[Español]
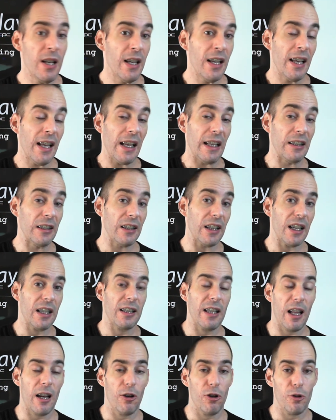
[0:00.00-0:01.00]

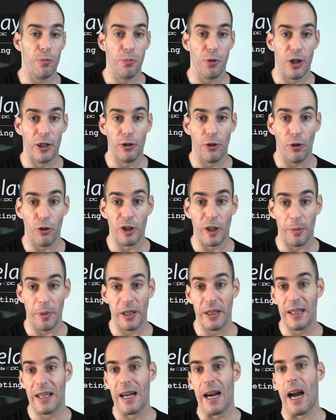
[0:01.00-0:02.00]
interesarnos porque todo esté
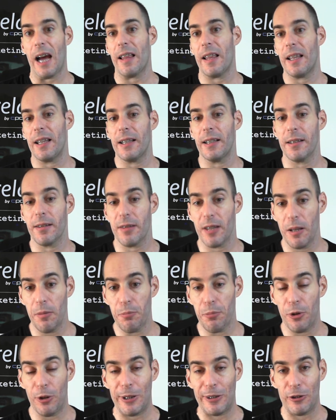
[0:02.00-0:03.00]
bien cada X
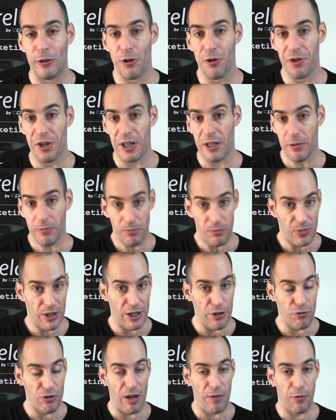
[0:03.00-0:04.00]
tiempo. Entonces
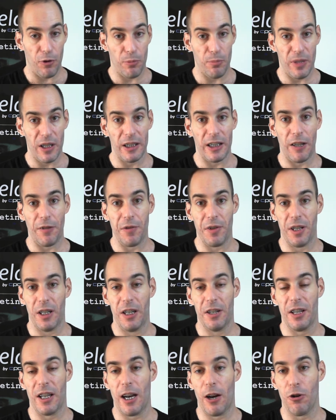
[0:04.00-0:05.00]
es una forma de
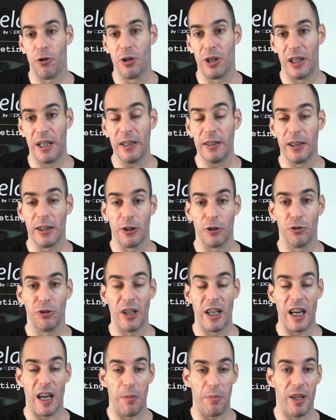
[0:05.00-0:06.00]
fidelizar a los clientes, una
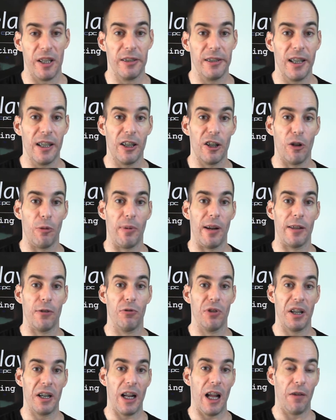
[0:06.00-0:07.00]
herramienta que nos va a
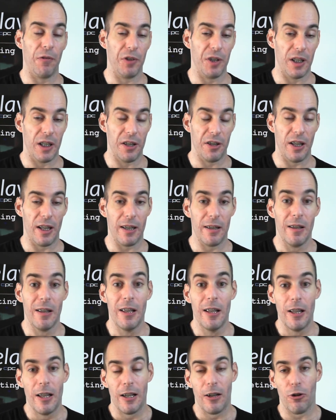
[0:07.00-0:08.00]
ayudar a fidelizar,
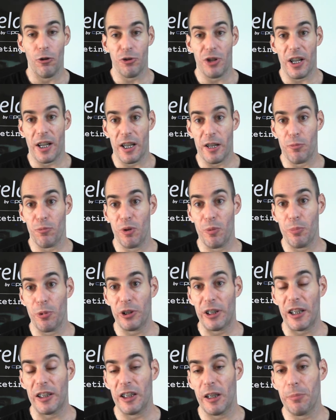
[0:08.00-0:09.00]
cosa que es muy
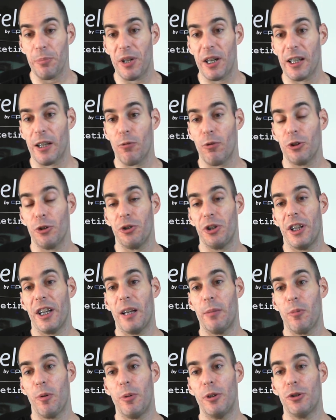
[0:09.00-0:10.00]
importante para que cuando llegue
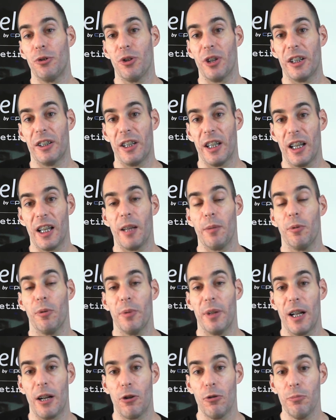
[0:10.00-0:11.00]
el momento en que tengan que
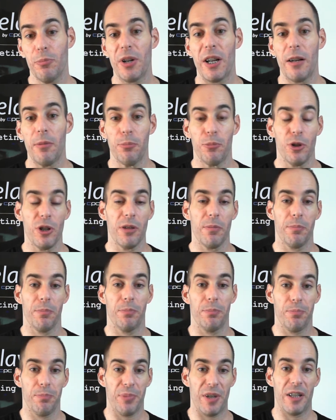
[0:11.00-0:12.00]
volver a comprar, pues
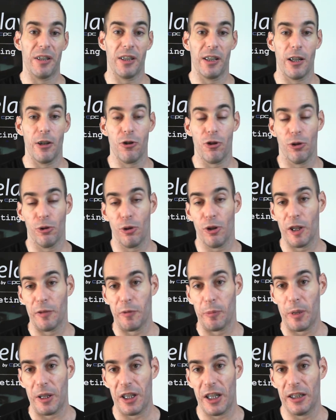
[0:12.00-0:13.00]
piensen en nosotros de
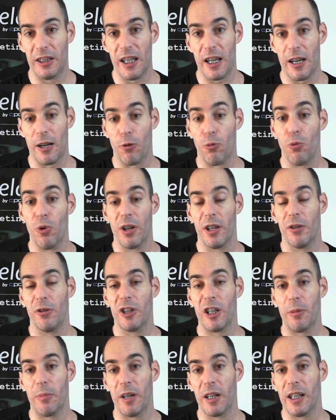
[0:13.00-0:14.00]
forma directa, recuerden
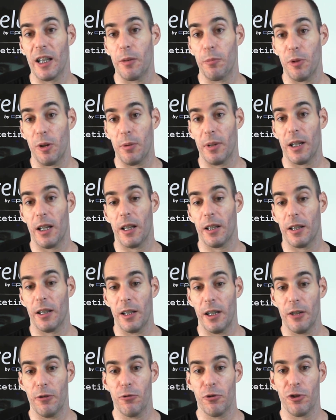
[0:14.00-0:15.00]
nuestra marca y vuelvan a
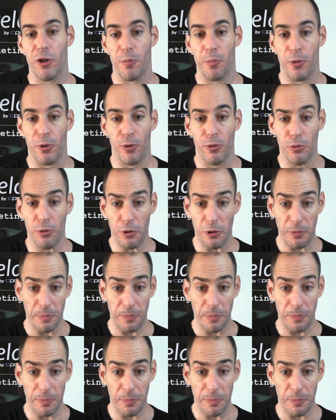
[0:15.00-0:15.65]
adquirir nuestros productos.